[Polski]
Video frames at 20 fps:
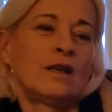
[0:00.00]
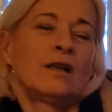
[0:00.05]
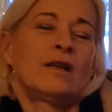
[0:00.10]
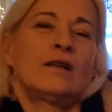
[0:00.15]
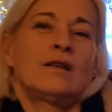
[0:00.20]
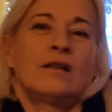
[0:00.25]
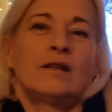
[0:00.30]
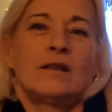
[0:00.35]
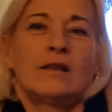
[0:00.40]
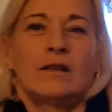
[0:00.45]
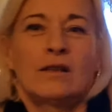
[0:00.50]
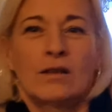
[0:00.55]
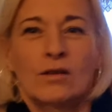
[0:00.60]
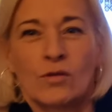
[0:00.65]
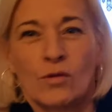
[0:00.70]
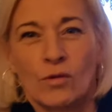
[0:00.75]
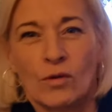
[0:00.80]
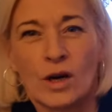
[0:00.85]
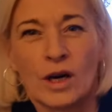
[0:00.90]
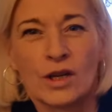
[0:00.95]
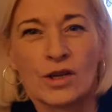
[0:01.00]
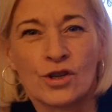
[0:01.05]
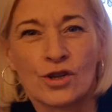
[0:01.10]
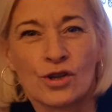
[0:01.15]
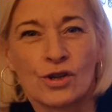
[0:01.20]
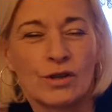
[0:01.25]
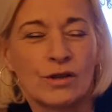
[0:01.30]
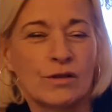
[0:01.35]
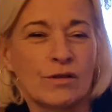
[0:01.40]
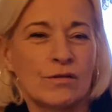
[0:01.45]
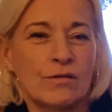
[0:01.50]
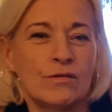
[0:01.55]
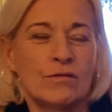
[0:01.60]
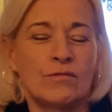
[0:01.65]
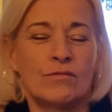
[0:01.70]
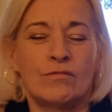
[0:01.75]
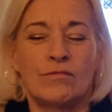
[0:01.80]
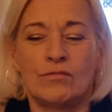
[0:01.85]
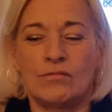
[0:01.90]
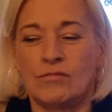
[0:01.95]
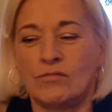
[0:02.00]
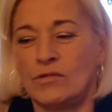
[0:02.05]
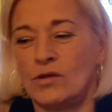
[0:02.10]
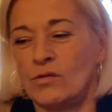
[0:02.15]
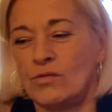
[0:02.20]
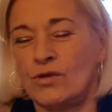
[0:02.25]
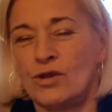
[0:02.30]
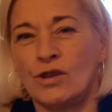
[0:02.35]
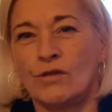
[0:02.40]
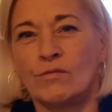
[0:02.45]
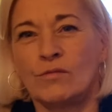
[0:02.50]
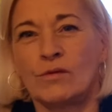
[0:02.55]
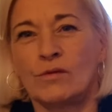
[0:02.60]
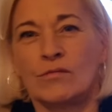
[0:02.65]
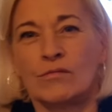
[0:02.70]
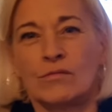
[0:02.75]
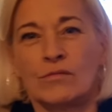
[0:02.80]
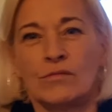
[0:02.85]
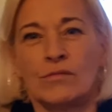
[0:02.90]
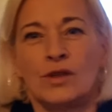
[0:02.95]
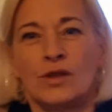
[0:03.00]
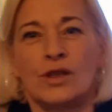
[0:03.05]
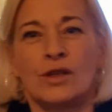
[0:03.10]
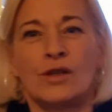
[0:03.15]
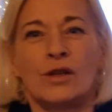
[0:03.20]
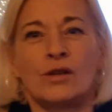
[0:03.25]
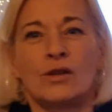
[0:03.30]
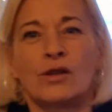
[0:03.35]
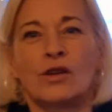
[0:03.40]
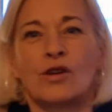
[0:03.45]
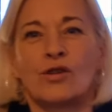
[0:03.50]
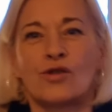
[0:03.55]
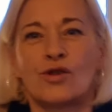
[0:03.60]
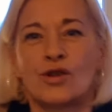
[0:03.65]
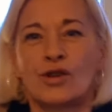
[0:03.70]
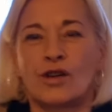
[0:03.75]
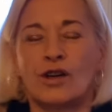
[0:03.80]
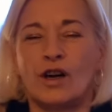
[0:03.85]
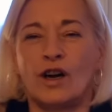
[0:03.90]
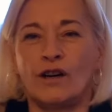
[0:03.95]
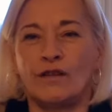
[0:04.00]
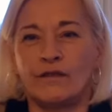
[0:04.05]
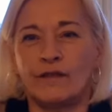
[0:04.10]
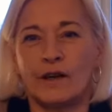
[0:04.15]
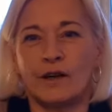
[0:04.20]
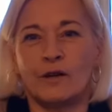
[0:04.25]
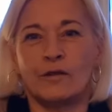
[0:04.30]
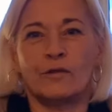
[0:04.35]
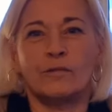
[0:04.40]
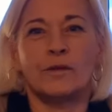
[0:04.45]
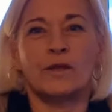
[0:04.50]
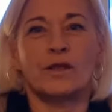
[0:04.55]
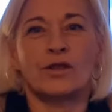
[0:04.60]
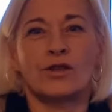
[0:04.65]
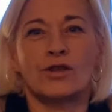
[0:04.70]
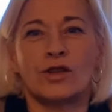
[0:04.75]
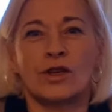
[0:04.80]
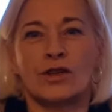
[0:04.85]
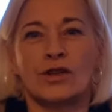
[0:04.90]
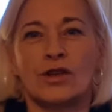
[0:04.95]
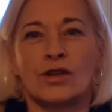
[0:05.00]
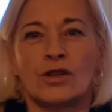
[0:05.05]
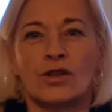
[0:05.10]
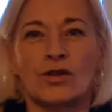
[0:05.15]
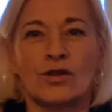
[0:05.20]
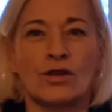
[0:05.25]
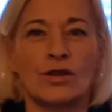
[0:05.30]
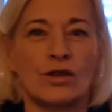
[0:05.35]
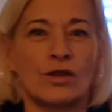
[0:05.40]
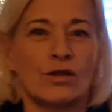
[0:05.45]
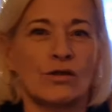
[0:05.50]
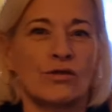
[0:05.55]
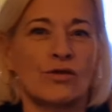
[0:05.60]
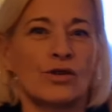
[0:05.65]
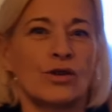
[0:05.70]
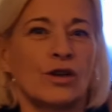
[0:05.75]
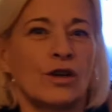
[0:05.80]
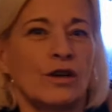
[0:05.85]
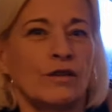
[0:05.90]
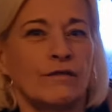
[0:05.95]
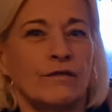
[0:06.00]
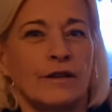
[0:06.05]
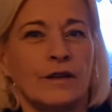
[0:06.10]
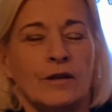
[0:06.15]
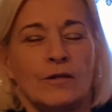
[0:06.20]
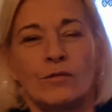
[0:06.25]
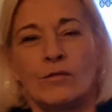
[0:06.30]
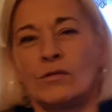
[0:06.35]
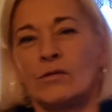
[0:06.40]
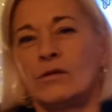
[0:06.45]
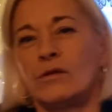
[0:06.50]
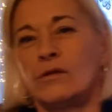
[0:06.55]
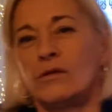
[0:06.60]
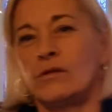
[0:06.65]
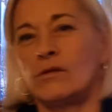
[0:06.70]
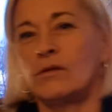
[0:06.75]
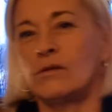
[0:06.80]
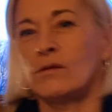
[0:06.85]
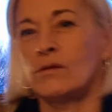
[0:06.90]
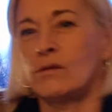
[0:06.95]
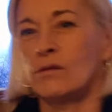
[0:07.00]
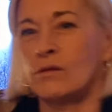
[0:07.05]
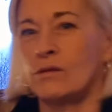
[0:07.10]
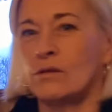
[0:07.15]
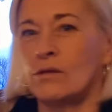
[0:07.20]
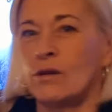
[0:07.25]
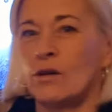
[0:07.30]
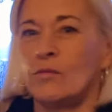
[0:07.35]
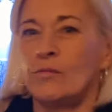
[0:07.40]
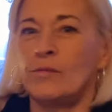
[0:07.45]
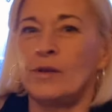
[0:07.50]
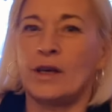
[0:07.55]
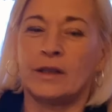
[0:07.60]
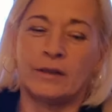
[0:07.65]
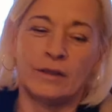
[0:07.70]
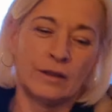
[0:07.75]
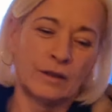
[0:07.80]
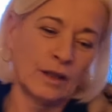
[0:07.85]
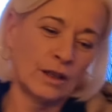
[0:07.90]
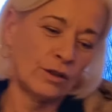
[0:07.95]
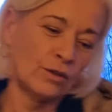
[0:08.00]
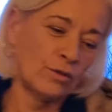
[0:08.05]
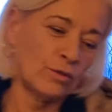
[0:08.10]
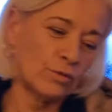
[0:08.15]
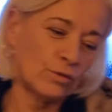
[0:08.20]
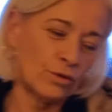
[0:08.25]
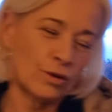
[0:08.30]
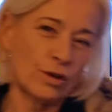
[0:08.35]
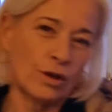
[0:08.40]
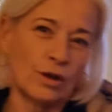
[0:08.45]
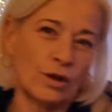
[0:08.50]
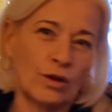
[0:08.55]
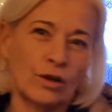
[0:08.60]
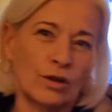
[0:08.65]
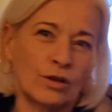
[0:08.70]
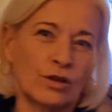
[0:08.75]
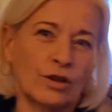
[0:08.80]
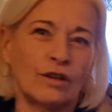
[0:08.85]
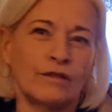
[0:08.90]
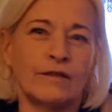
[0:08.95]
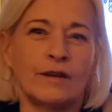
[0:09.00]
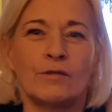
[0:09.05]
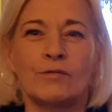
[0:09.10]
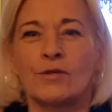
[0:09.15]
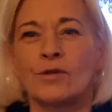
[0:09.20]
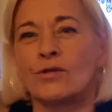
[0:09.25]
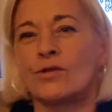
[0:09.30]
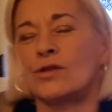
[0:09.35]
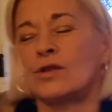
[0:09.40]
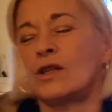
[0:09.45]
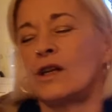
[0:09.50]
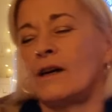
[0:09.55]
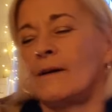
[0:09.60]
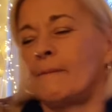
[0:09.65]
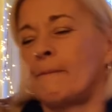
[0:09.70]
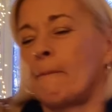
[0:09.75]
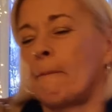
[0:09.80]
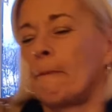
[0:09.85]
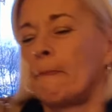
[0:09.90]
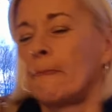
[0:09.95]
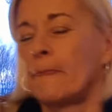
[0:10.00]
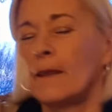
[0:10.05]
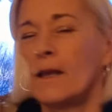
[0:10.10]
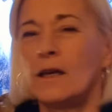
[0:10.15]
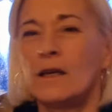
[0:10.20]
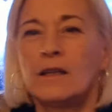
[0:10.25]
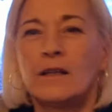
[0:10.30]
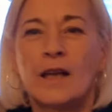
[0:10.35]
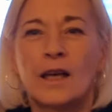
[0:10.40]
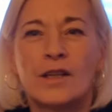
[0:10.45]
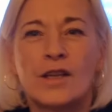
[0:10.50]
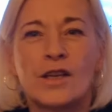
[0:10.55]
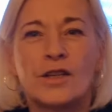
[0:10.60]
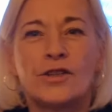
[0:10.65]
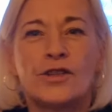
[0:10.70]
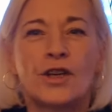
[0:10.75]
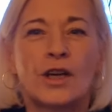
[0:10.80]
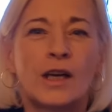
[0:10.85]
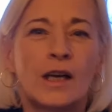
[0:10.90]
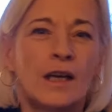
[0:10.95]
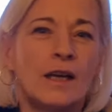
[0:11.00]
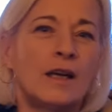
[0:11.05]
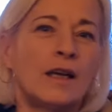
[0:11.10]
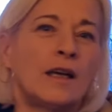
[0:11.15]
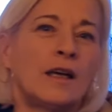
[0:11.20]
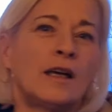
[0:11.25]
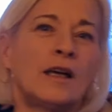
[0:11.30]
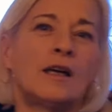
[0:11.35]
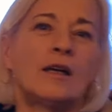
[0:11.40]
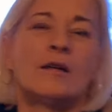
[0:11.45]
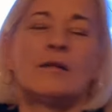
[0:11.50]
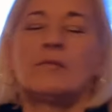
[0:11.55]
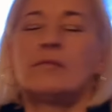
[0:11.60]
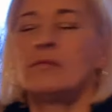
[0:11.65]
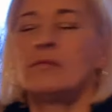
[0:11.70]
E, kucharz e, ludziom jedzonko szykował, w międzyczasie jeszcze szykował e, obiady na jutro, gotował coś tam na niedzielę,